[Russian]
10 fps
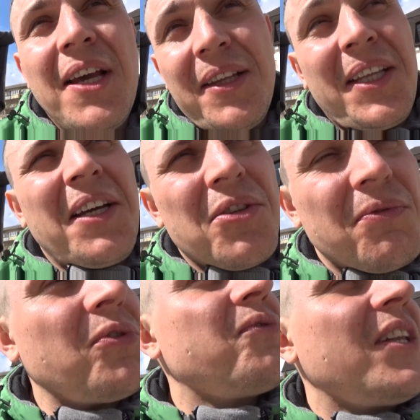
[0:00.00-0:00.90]
Да ты говоришь,
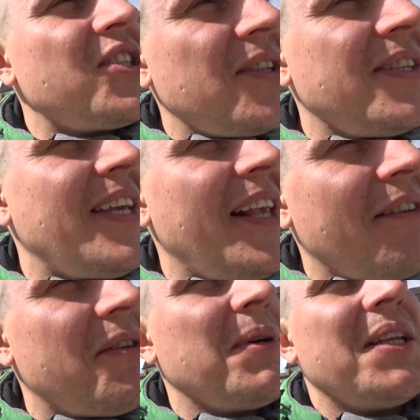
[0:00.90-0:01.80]
вот вложил
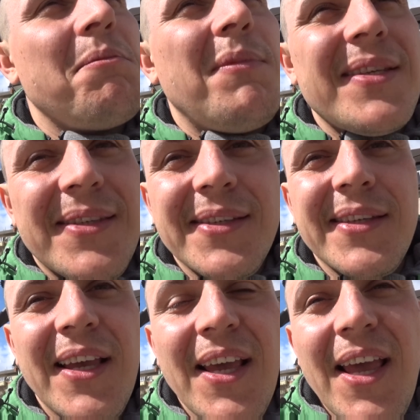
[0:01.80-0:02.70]
деньги в MLM-бизнес,